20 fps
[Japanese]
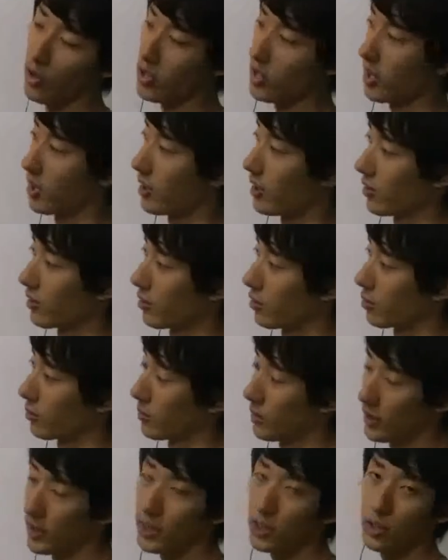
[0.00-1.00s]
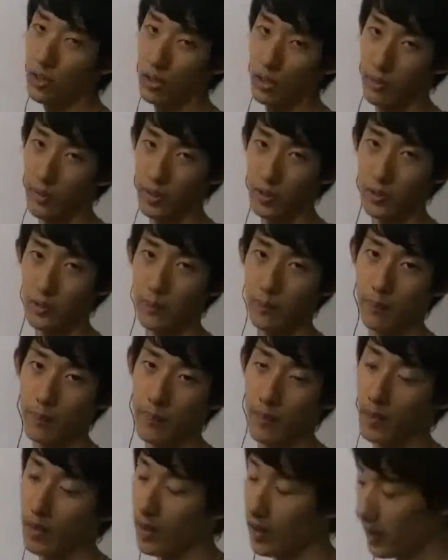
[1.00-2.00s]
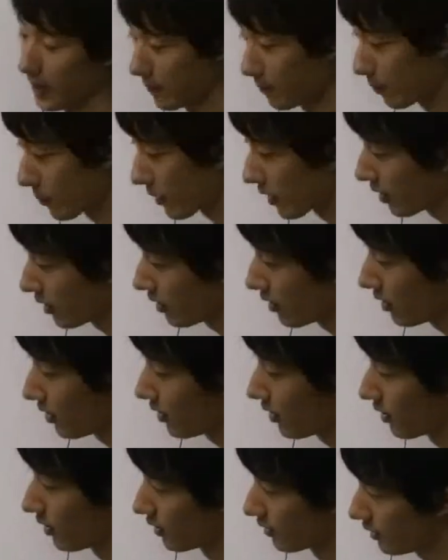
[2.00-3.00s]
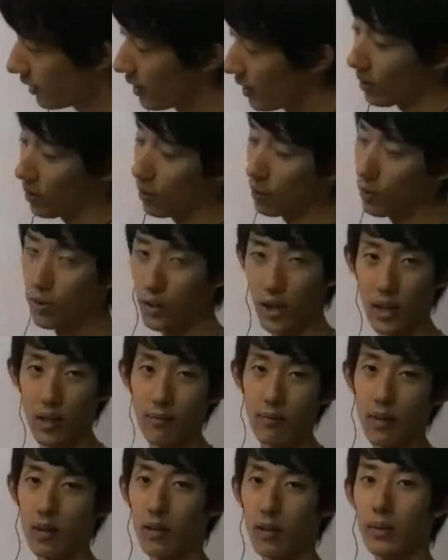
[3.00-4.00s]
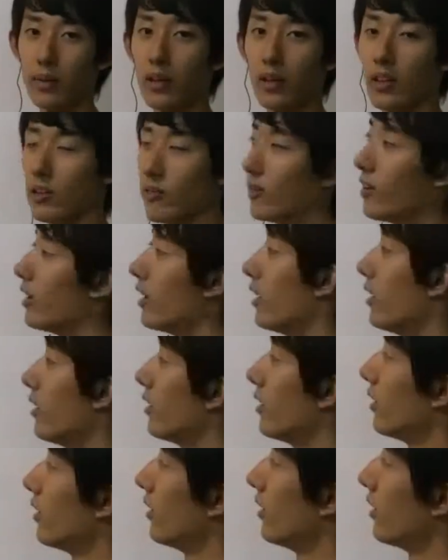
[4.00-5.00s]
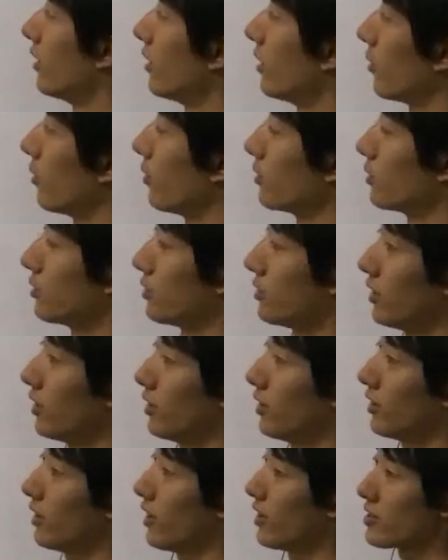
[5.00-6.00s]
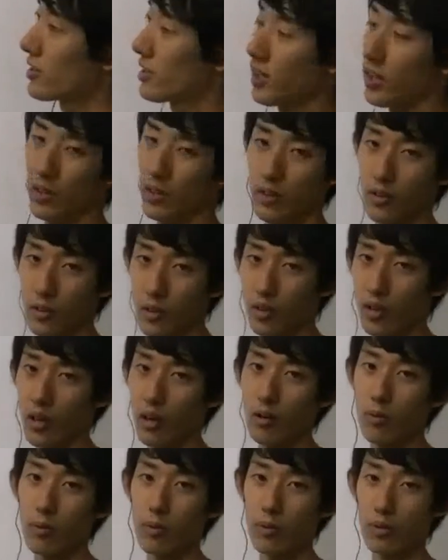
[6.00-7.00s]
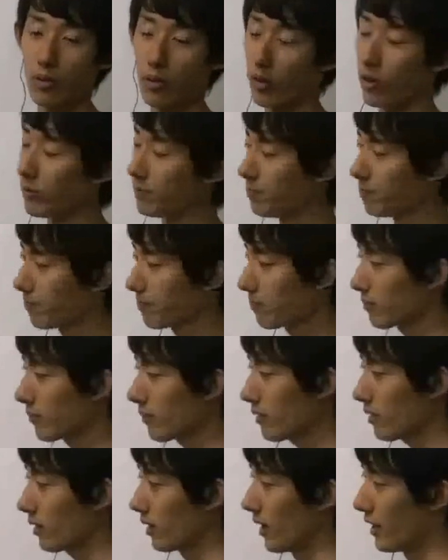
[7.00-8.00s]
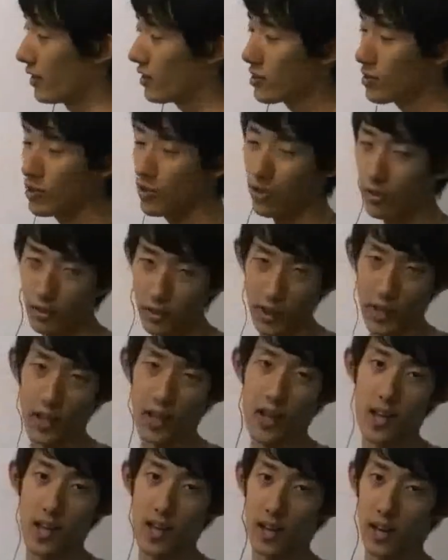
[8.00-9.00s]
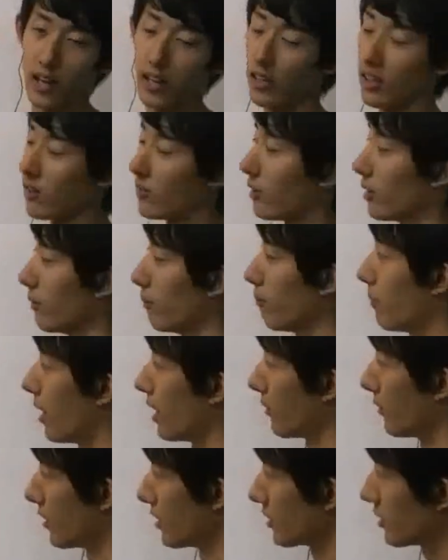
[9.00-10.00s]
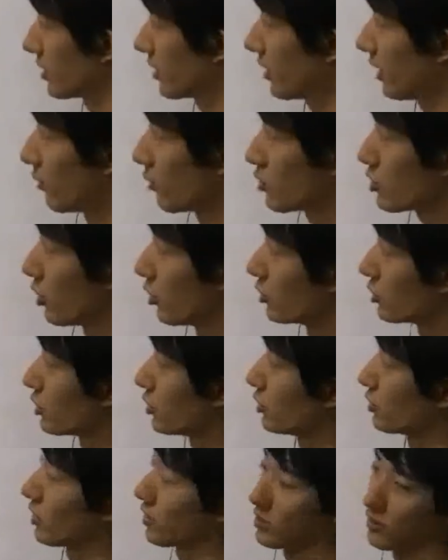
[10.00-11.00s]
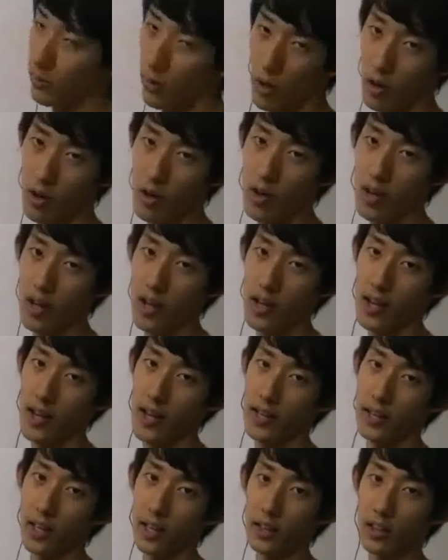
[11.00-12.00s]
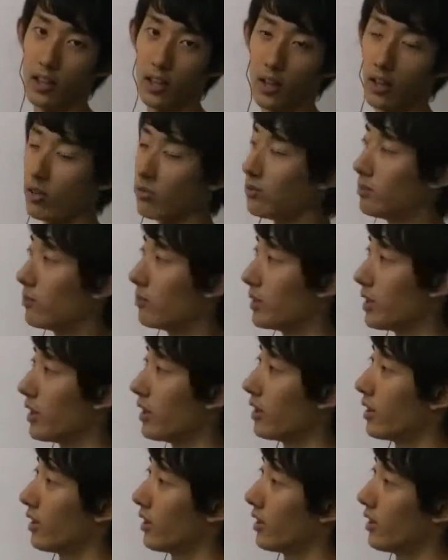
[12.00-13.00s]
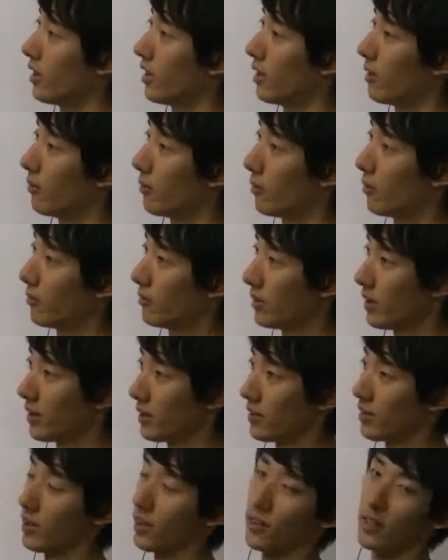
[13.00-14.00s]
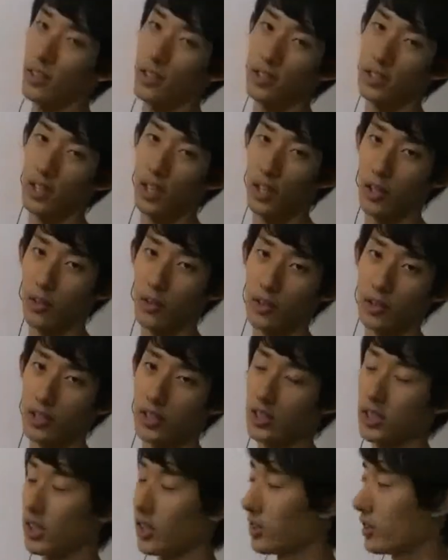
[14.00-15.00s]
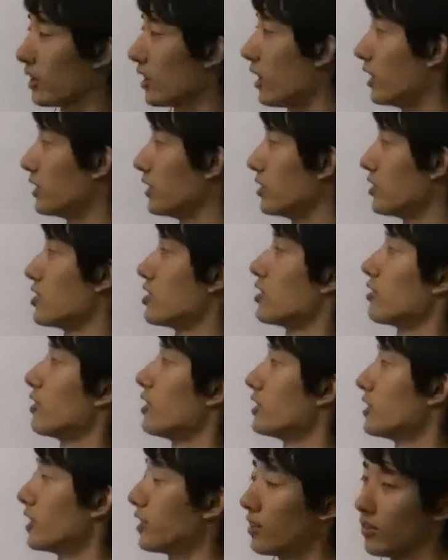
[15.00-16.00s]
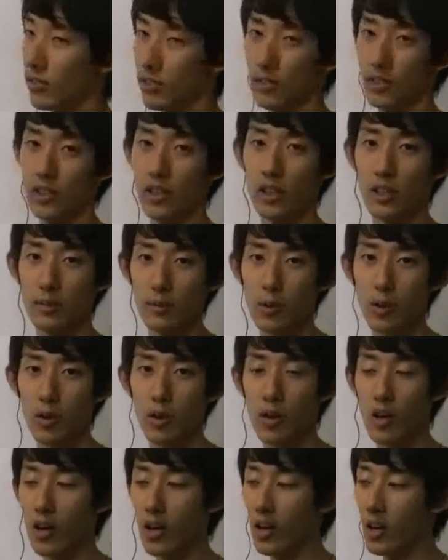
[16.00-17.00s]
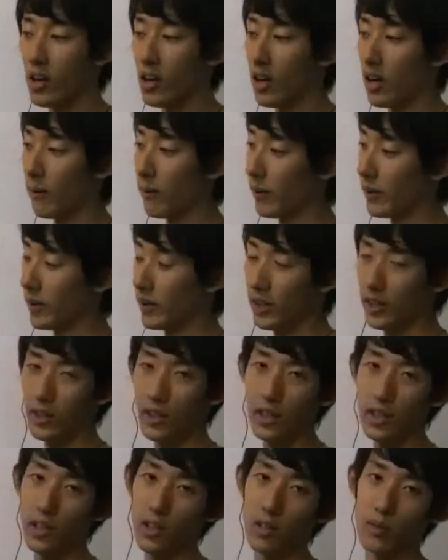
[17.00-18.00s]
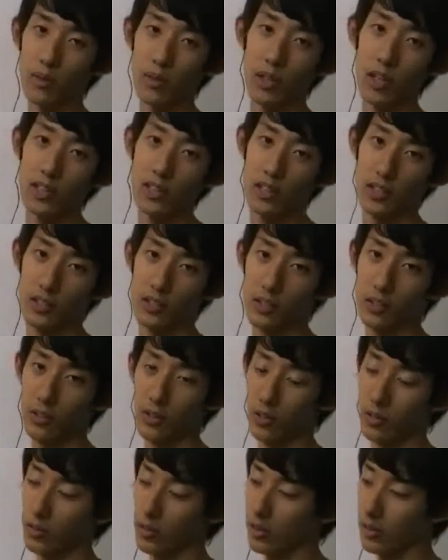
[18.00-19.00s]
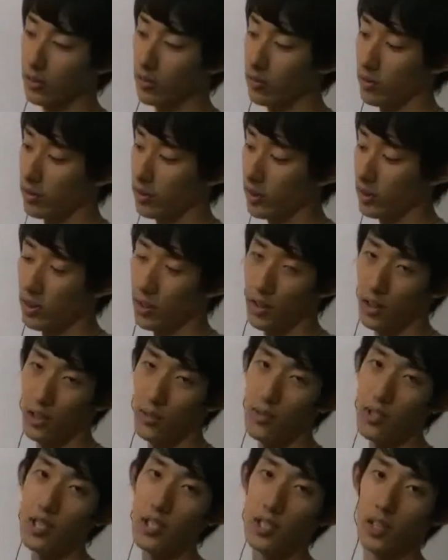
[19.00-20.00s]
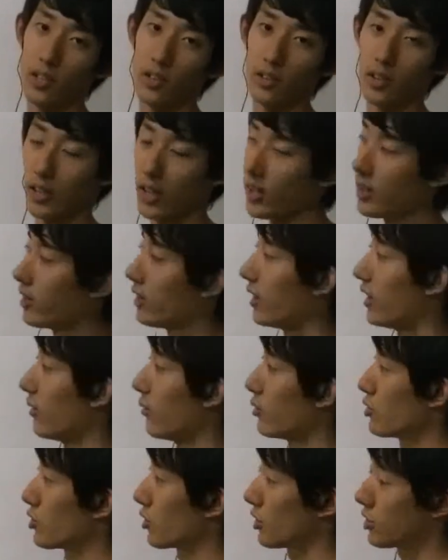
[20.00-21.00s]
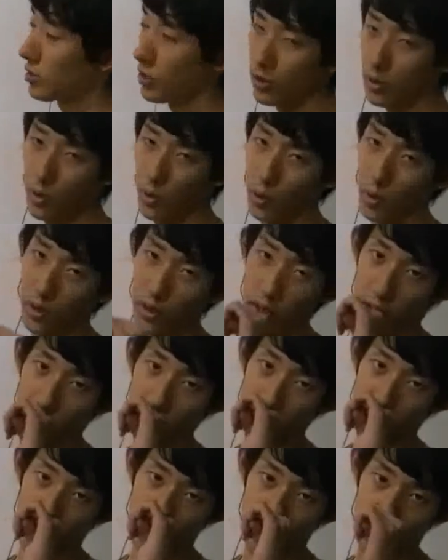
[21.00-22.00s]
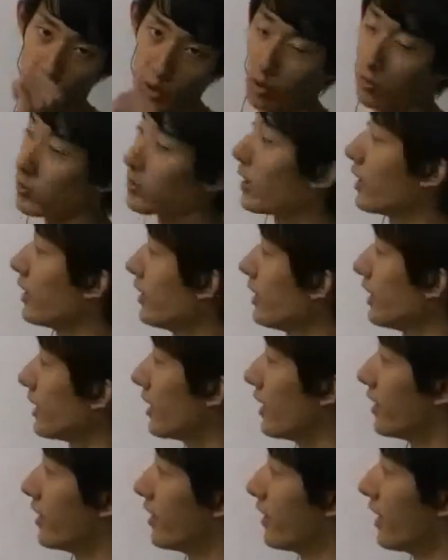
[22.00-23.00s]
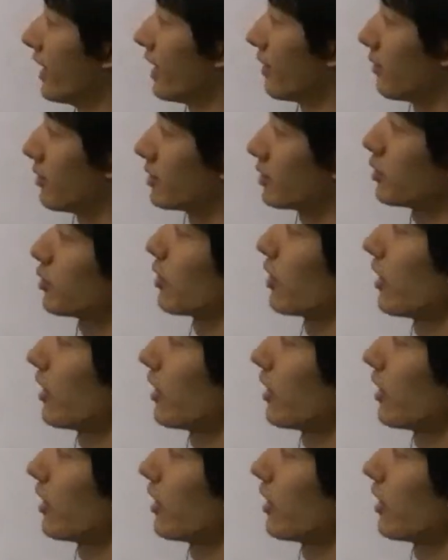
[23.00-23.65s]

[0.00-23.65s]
強したいなって人向けに作ってます。はい。で、このね、学びには、えー、高卒認定試験の過去問の演習のね、カリキュラムはいっぱいあります。で、もちろん数学も、えー、何年度分もね、えー、もうバーってあってですね、いろんな先生方が解説してくださってるんですけれども、やっぱりね、いきなり過去問解説していくのはなかなか厳しいなとかね、えー、もうちょっと基礎のところがやりたいなって人向けに、えー、まあゼロ